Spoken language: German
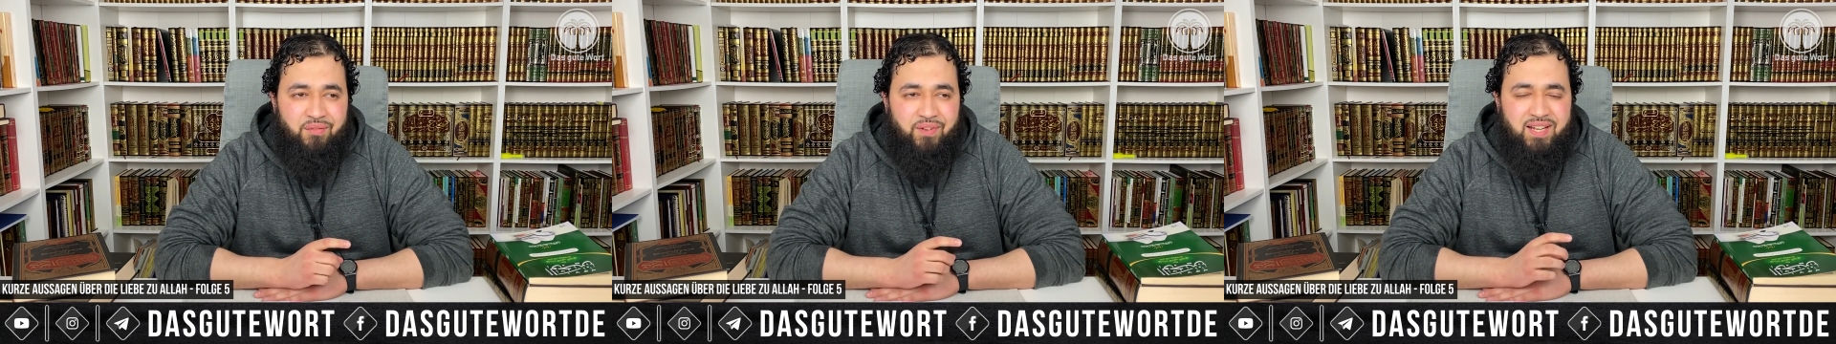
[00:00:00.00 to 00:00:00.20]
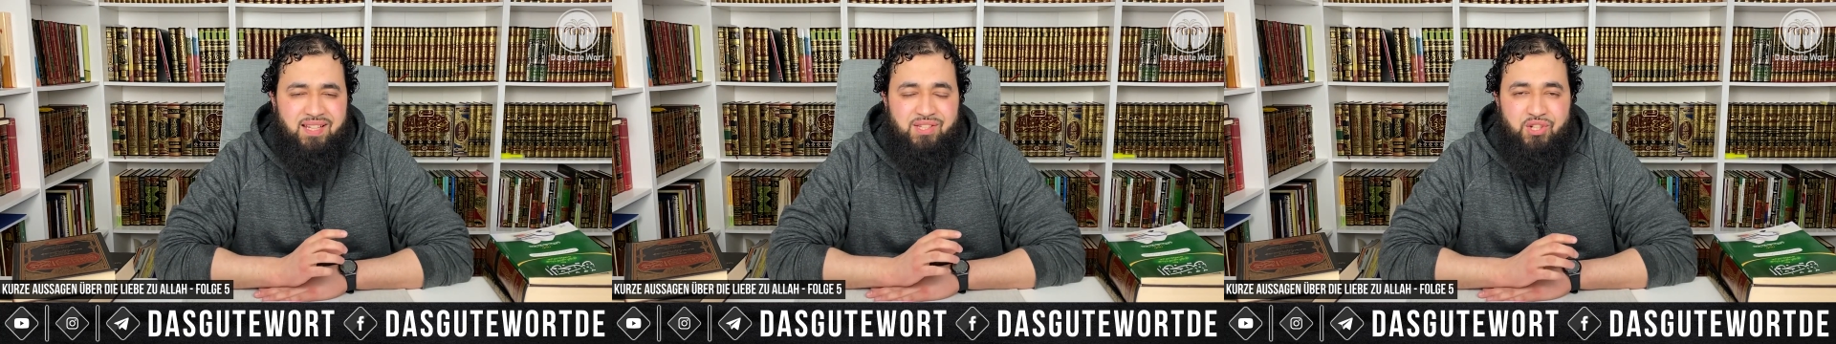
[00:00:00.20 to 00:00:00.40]

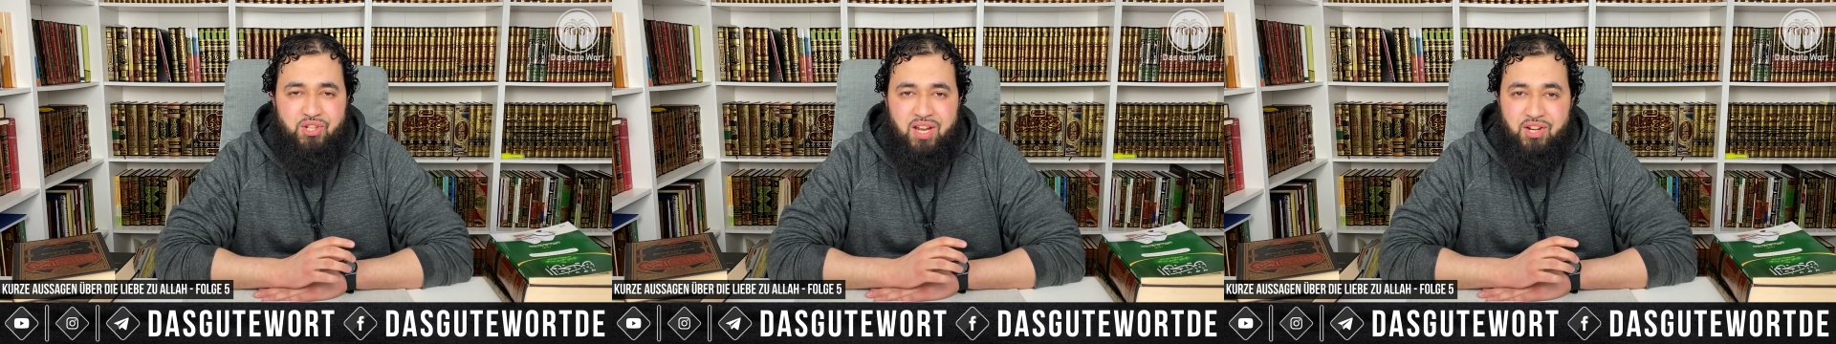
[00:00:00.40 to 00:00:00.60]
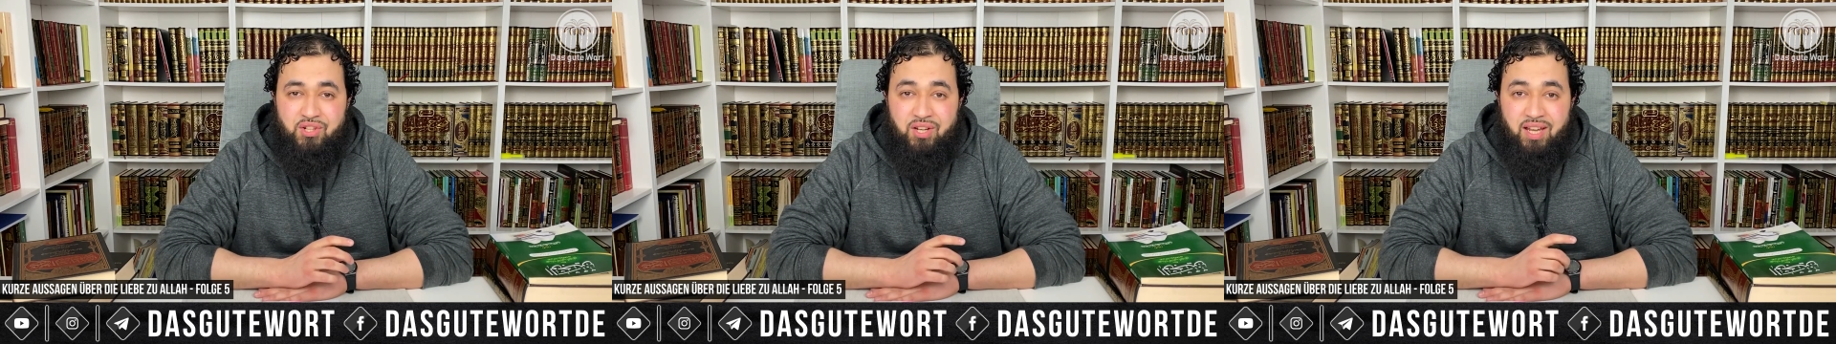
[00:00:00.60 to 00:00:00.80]
wenn es
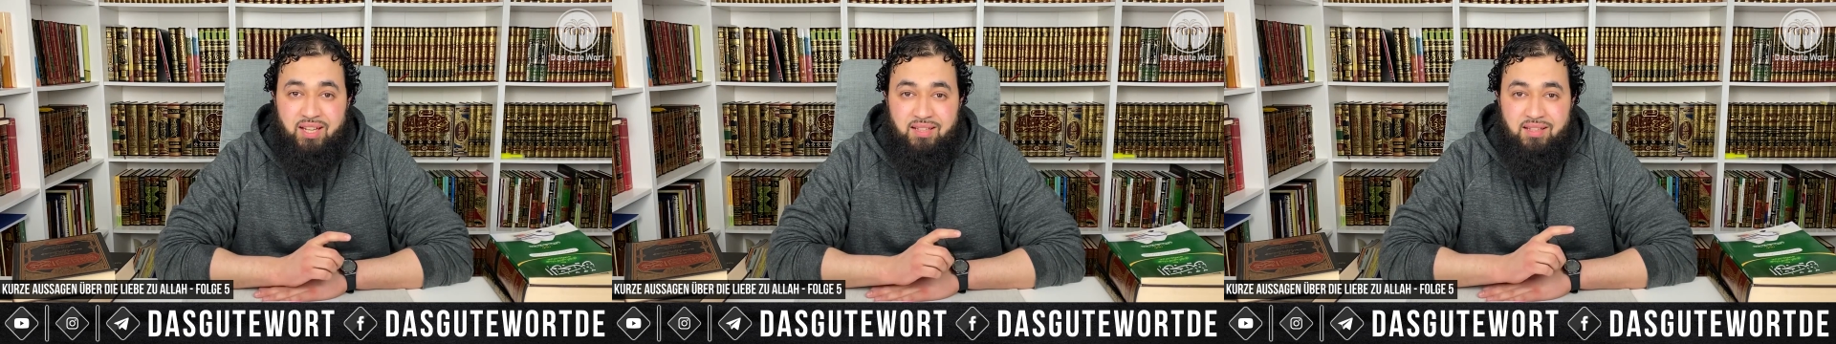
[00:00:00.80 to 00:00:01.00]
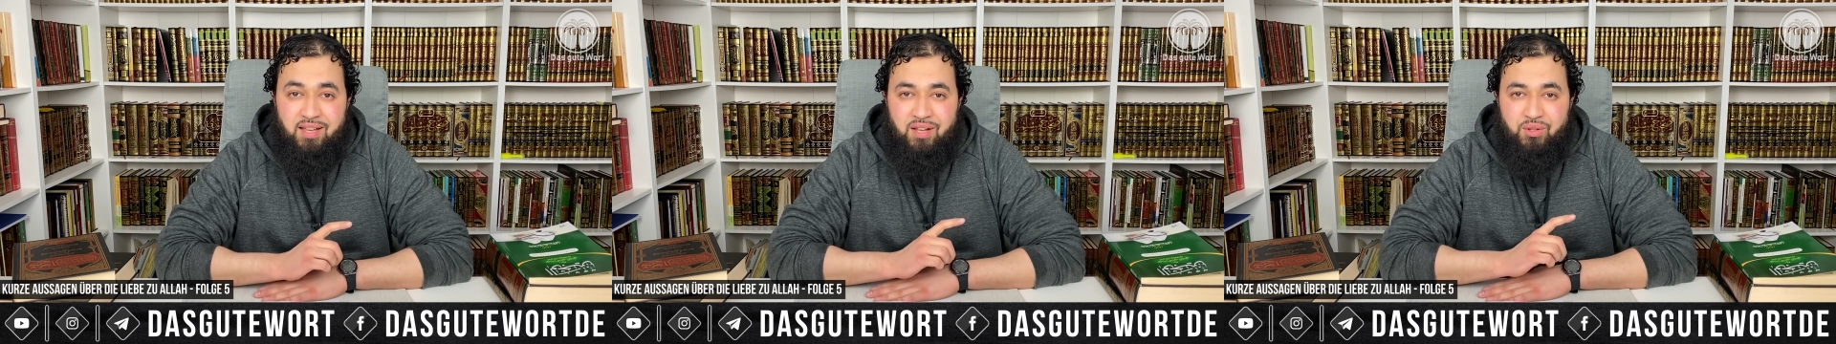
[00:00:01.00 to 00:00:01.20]
sich
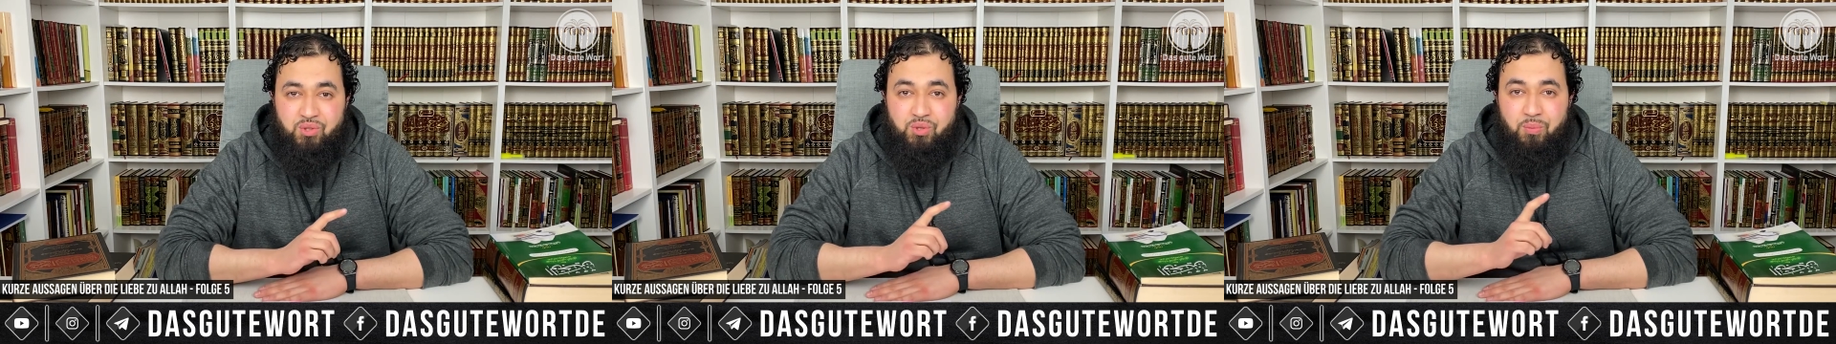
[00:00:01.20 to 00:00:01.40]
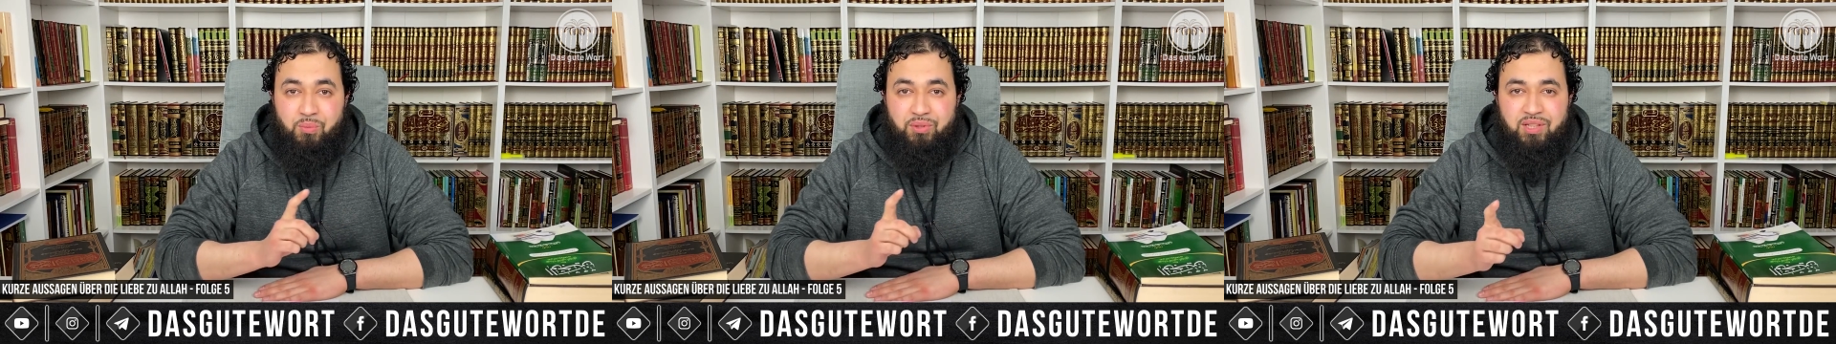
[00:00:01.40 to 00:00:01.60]
erschreckt,
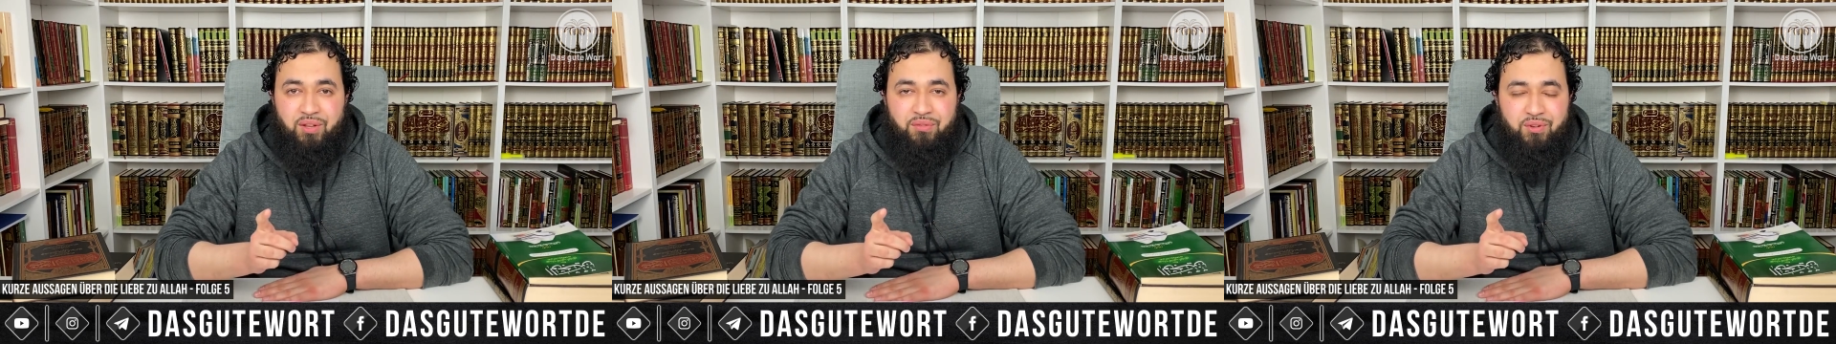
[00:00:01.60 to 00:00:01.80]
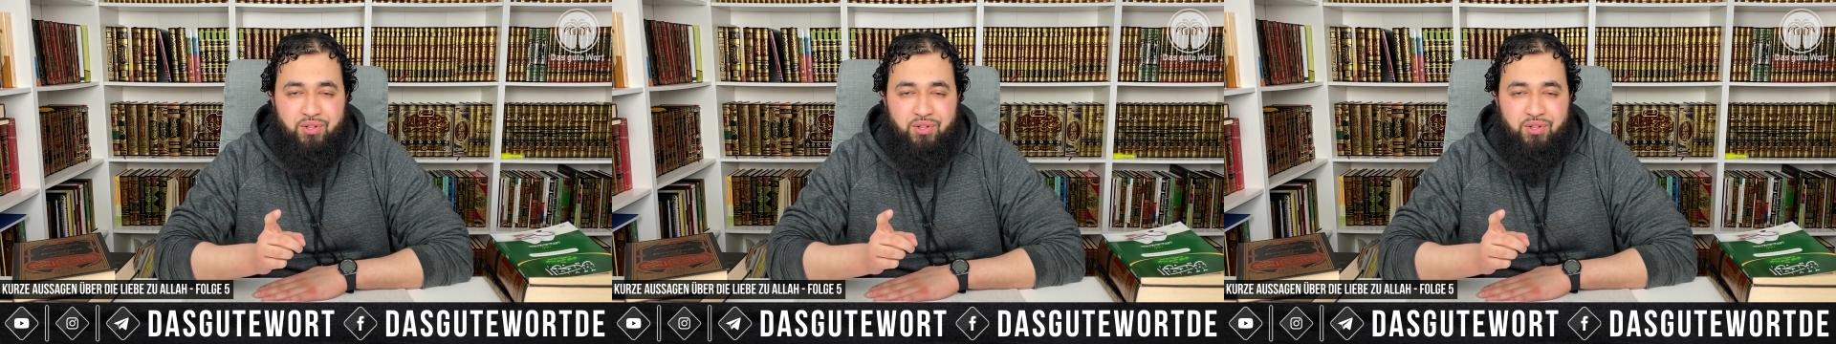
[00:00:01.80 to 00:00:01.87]
zur Mutter